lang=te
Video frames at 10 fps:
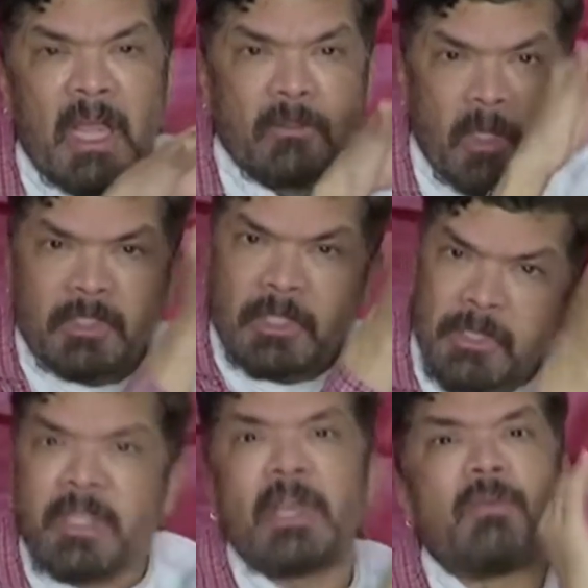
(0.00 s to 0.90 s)
అందులో
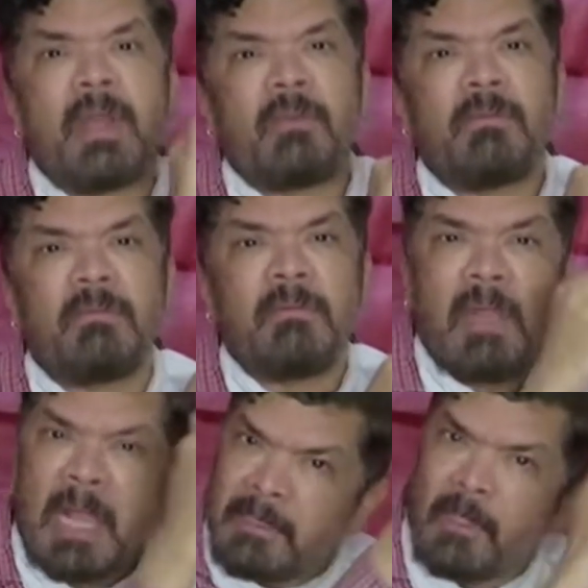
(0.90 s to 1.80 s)
చిరంజీవి గారు ఉన్నారు
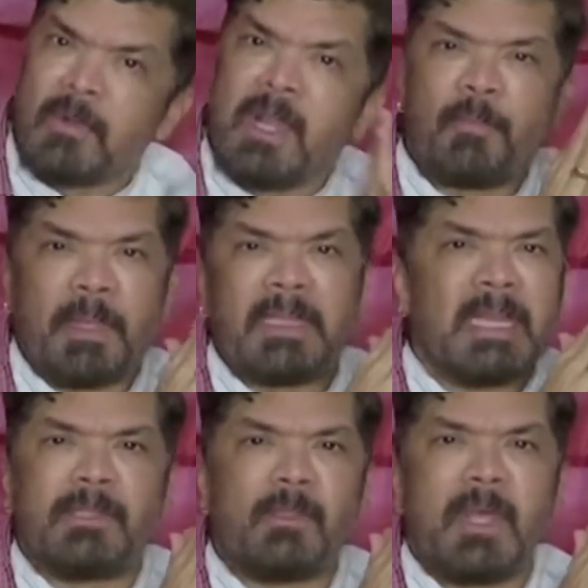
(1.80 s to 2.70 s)
అందరూ ఉన్నారు
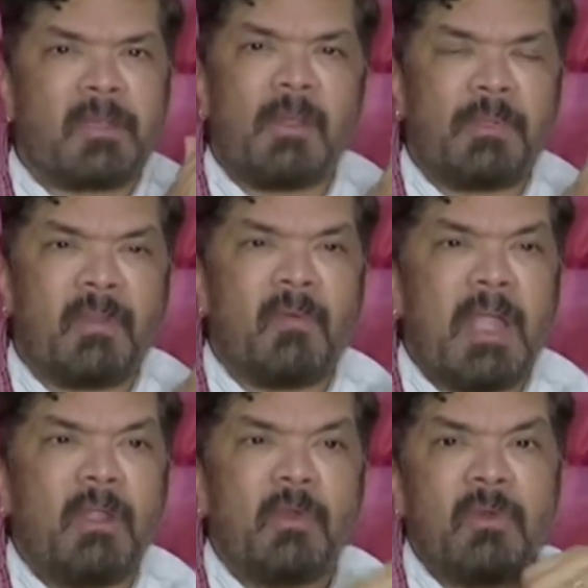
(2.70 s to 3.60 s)
పెద్దలంతా ఉన్నారు కాబట్టి
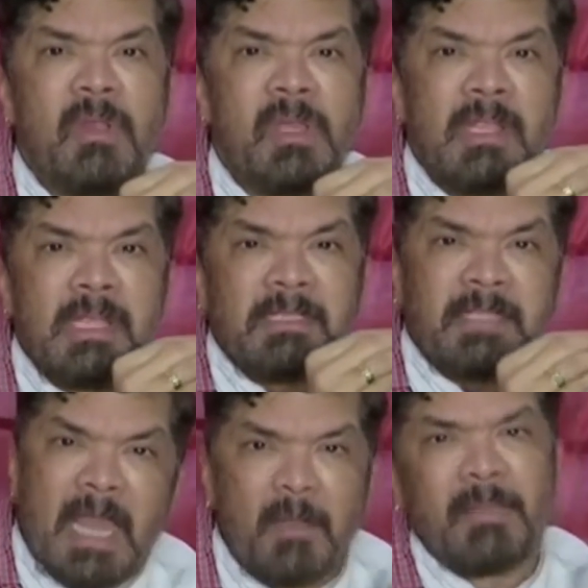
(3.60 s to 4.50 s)
వాళ్ళు
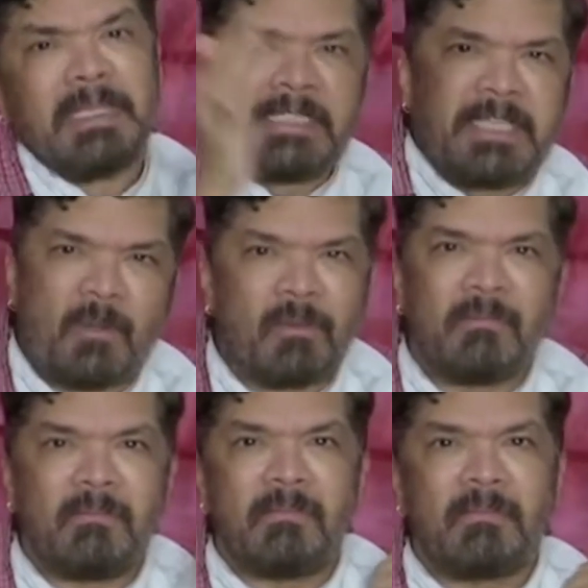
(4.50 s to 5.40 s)
చాలామందికి ఇచ్చారు
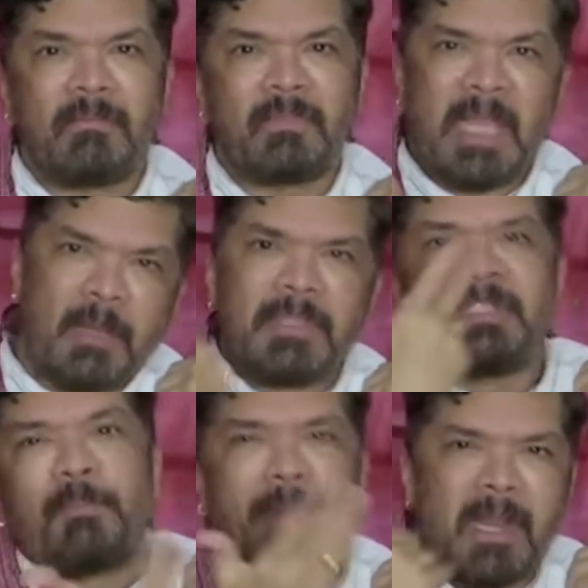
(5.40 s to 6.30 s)

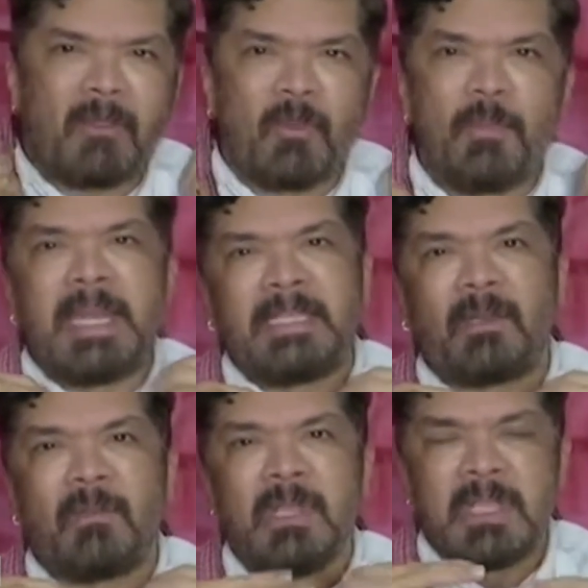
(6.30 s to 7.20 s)
చాలామంది చెప్పారు నాకు
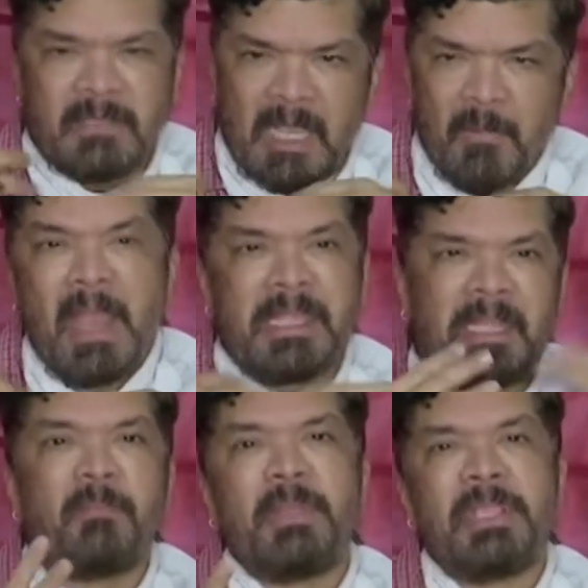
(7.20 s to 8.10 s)
మేనేజర్ సార్ మా
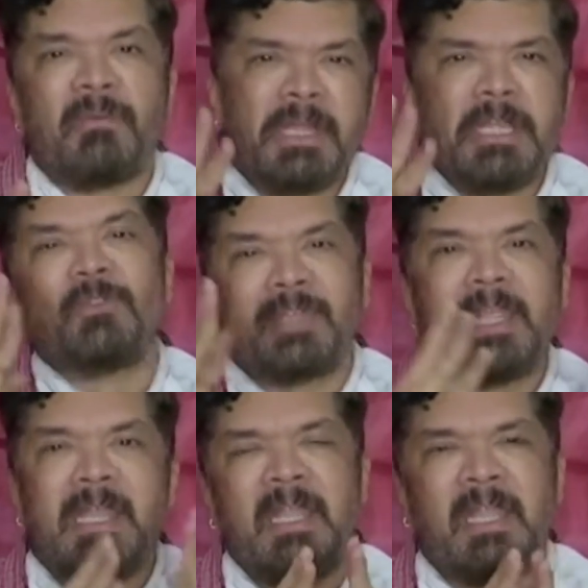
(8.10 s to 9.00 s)
ఇంటికి బియ్యం అన్నీ
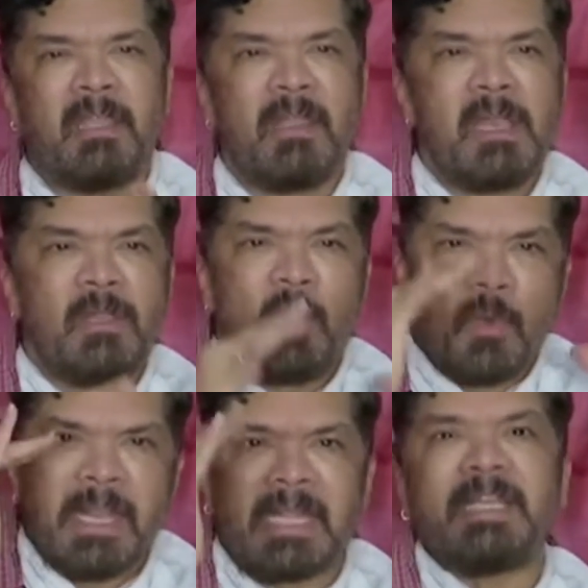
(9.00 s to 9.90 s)
వచ్చినాయండి
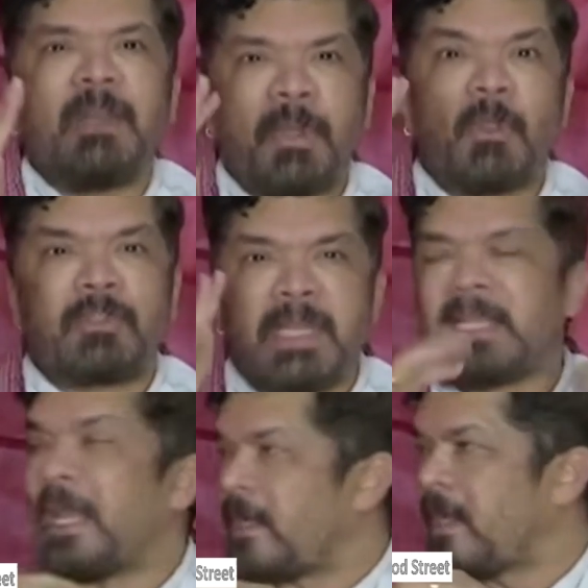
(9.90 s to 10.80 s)
ఓ నెల సరిపడి
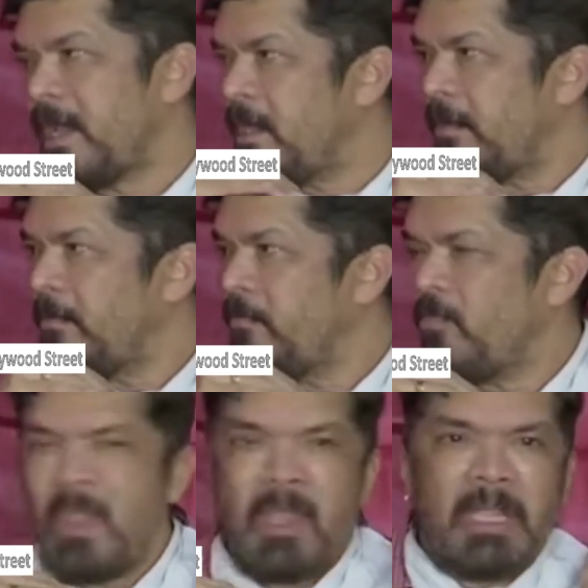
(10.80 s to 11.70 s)
వచ్చినాయి కరెక్ట్గా అన్నారు
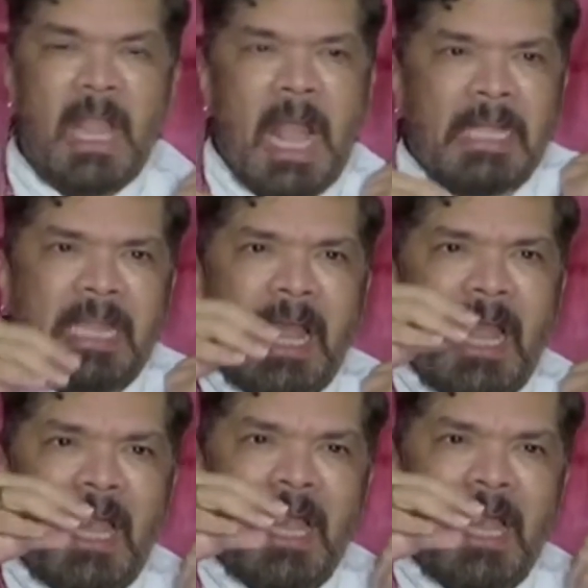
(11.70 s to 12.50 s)
అట్లా